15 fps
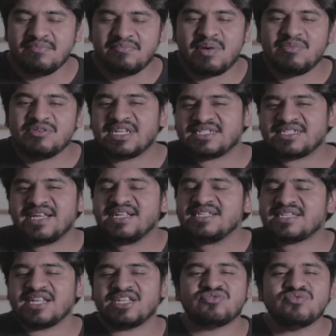Vamos a hacer
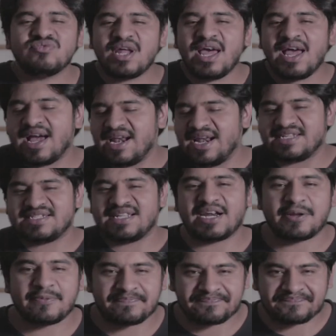escritura al
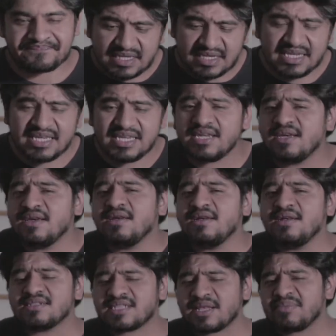azar. Y
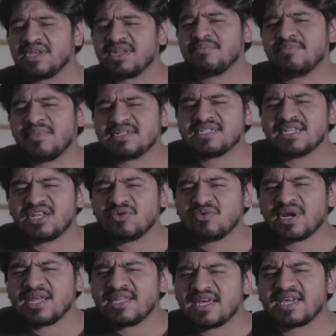también va a ser
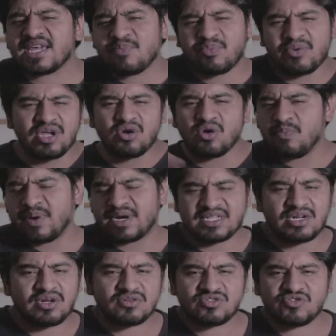una idea que pueden
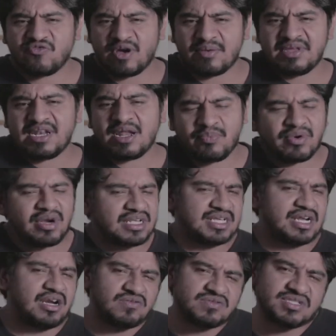compartir con su familia. Pueden
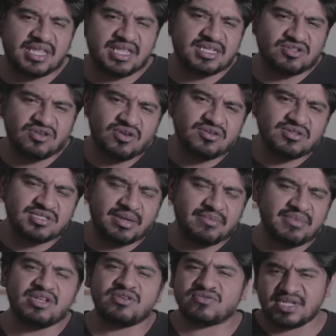hacerla ustedes solos
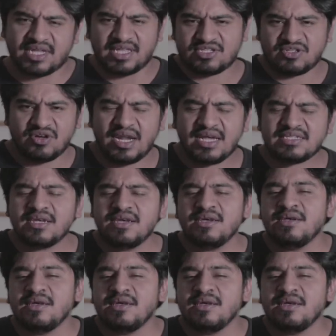también y ustedes solas.